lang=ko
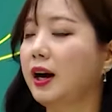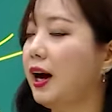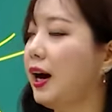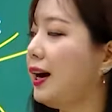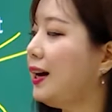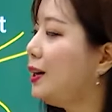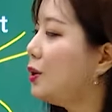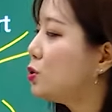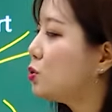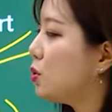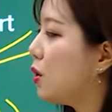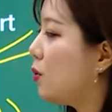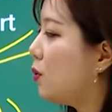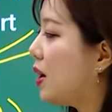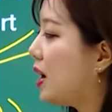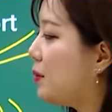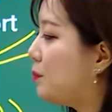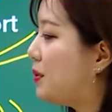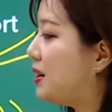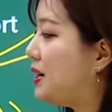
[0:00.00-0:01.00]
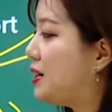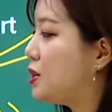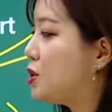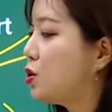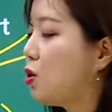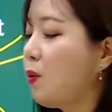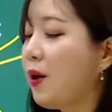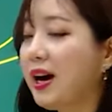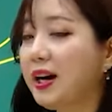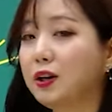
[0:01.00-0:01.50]
A 좋아? 왜? B
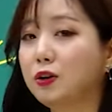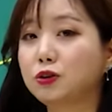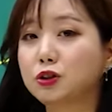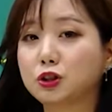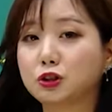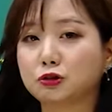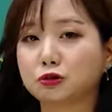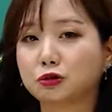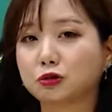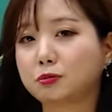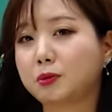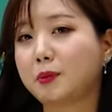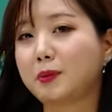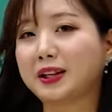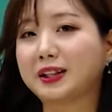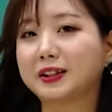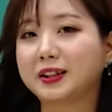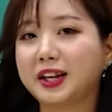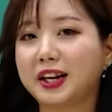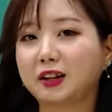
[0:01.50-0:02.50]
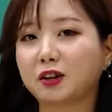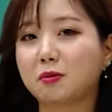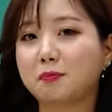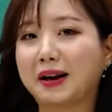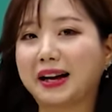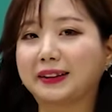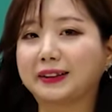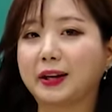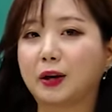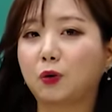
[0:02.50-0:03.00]
싫어? 왜? 이런 식으로 구매해봤는데 그럼
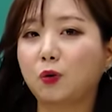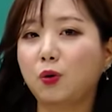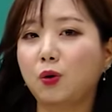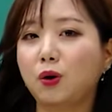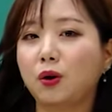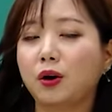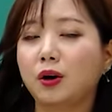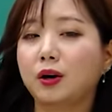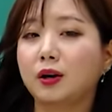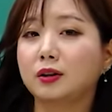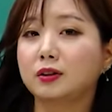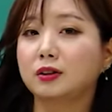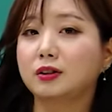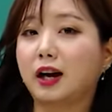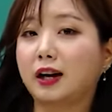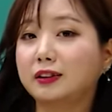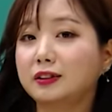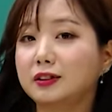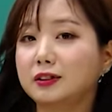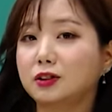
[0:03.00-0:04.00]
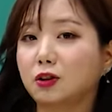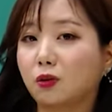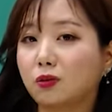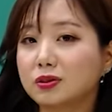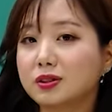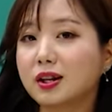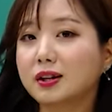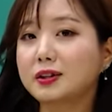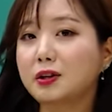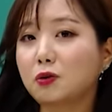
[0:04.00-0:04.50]
반대로 나는
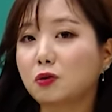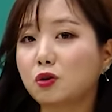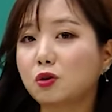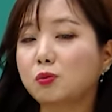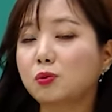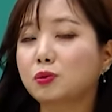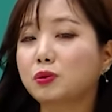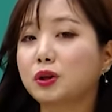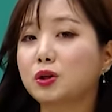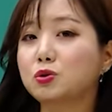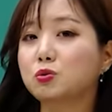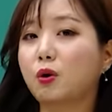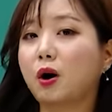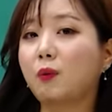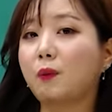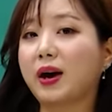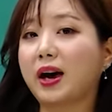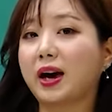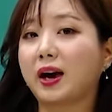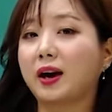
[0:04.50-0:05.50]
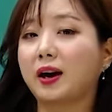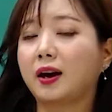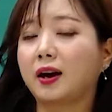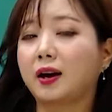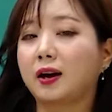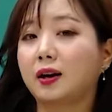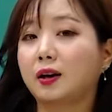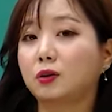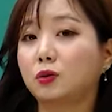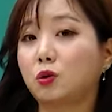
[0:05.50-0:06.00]
영상역으로 보는 게 좋아? 왜?
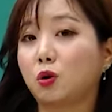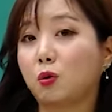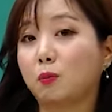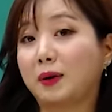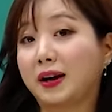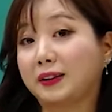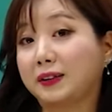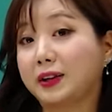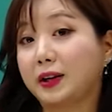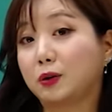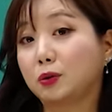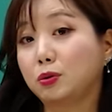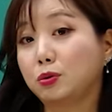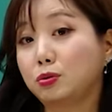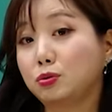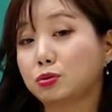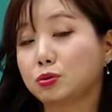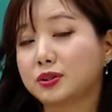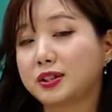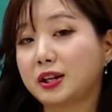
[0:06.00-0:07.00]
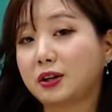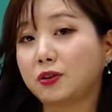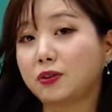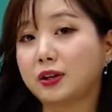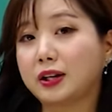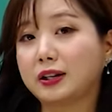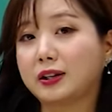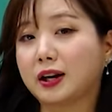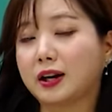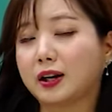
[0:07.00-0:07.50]
또 반대로 또
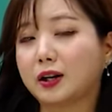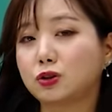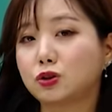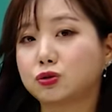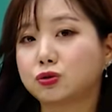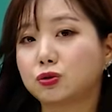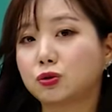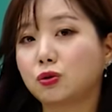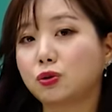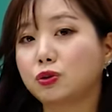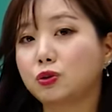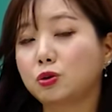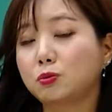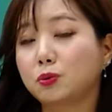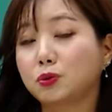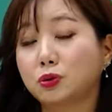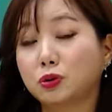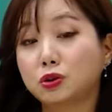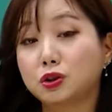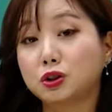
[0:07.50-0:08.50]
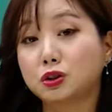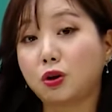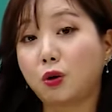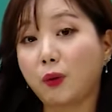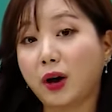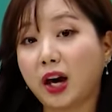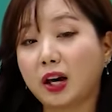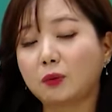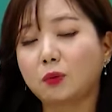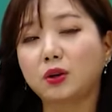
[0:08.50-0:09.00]
세컨에다가 줄거리로 보는 거 싫어?
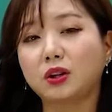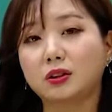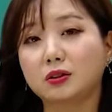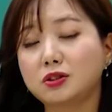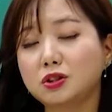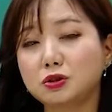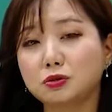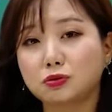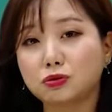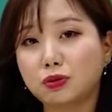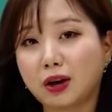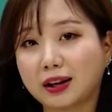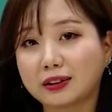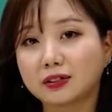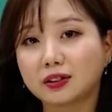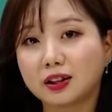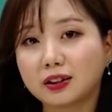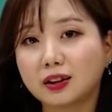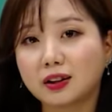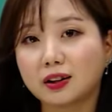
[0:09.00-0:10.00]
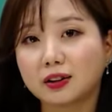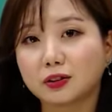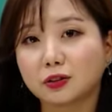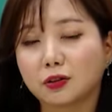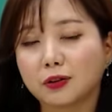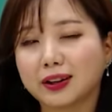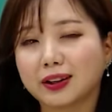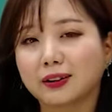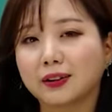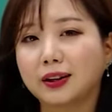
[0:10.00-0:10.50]
왜? 이런 식도 가능하다라는
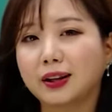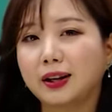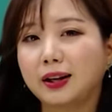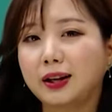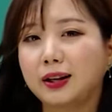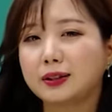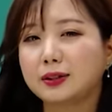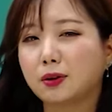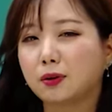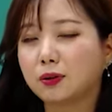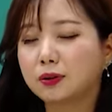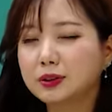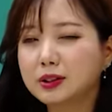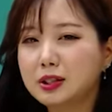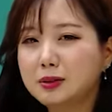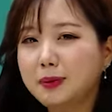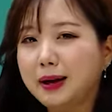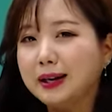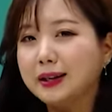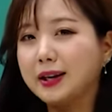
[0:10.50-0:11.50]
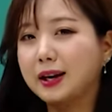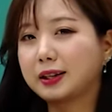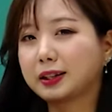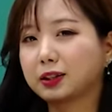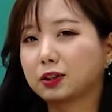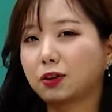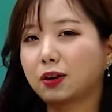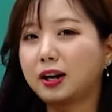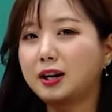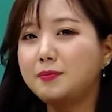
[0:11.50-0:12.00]
거예요. 그래서 어느
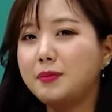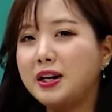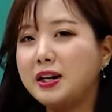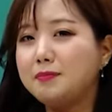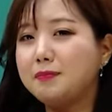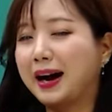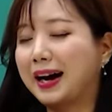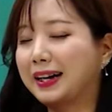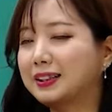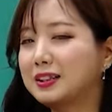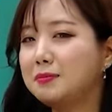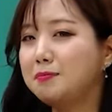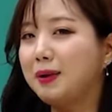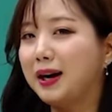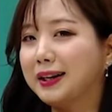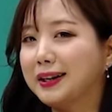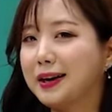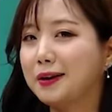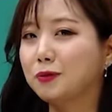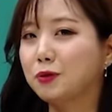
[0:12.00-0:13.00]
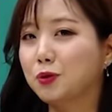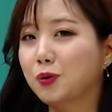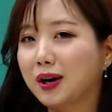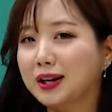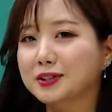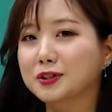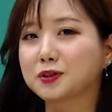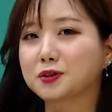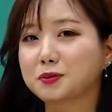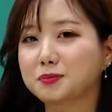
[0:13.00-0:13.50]
방향이든 할 말이 많은 방향으로
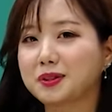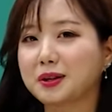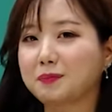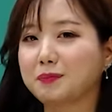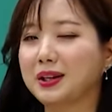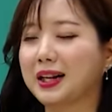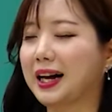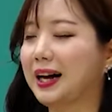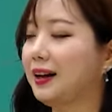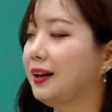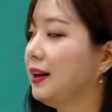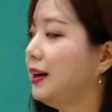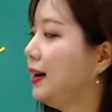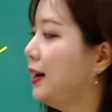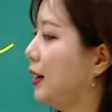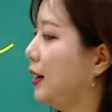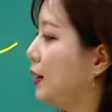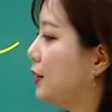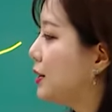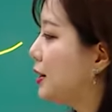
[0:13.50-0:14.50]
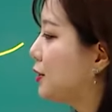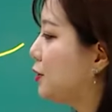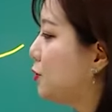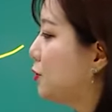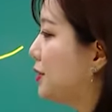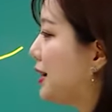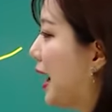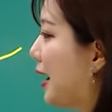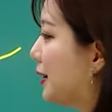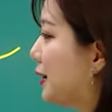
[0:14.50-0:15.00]
가셨으면 됩니다. 자,
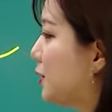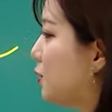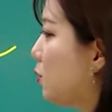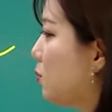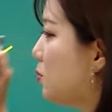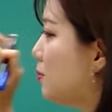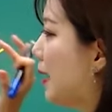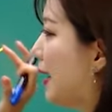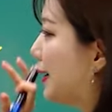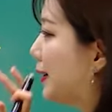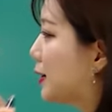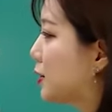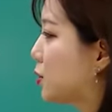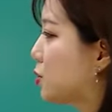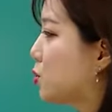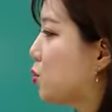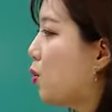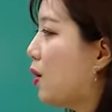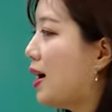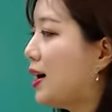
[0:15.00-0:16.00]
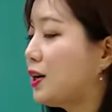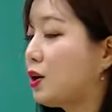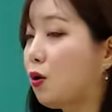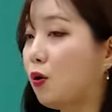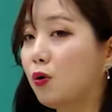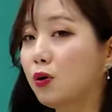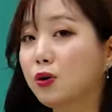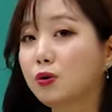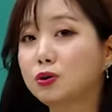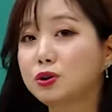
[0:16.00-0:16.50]
그리고 양이 너무 많아서 소화하기
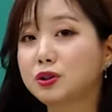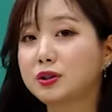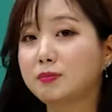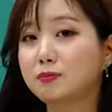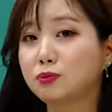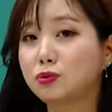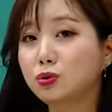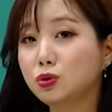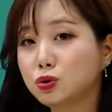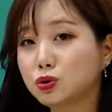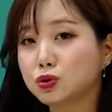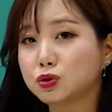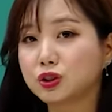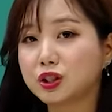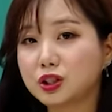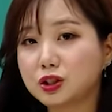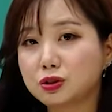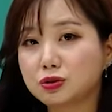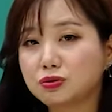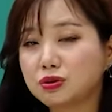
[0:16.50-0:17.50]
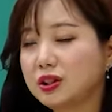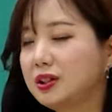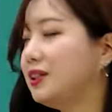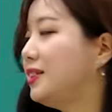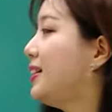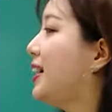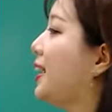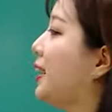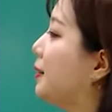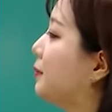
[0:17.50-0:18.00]
어려우실 때 물론 줄이실 수
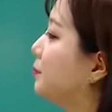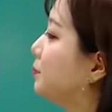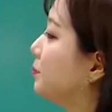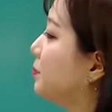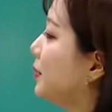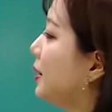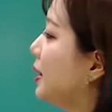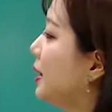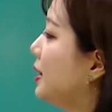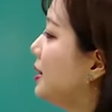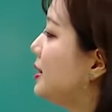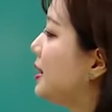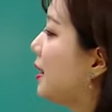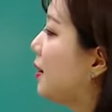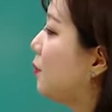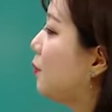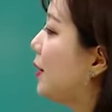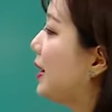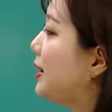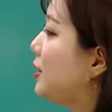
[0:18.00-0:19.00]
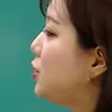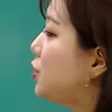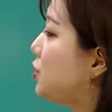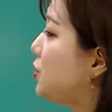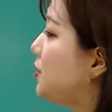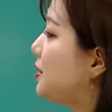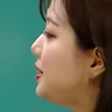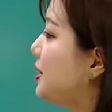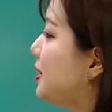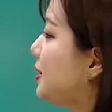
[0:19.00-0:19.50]
있는데 자, when
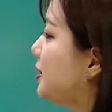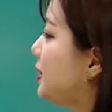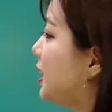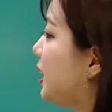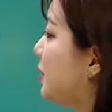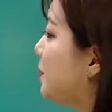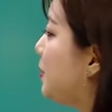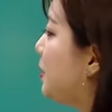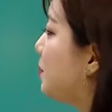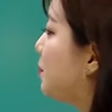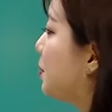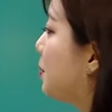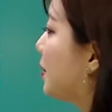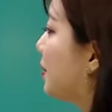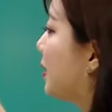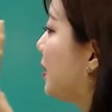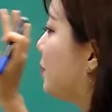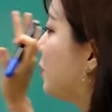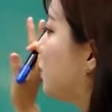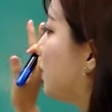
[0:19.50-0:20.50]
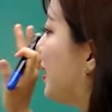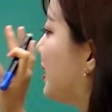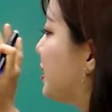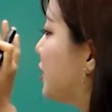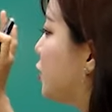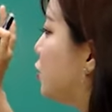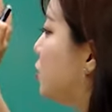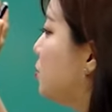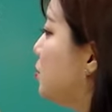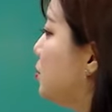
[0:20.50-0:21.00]
choosing a TV program to
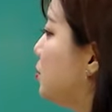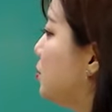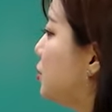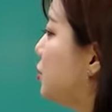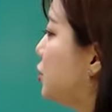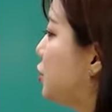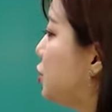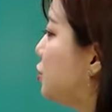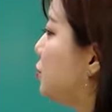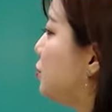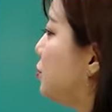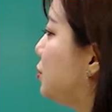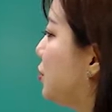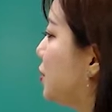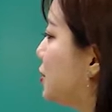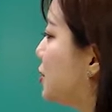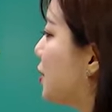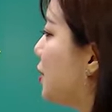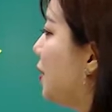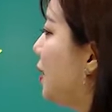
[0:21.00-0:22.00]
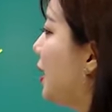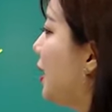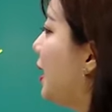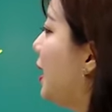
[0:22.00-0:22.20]
watch 이런 부분을 지우는 거죠.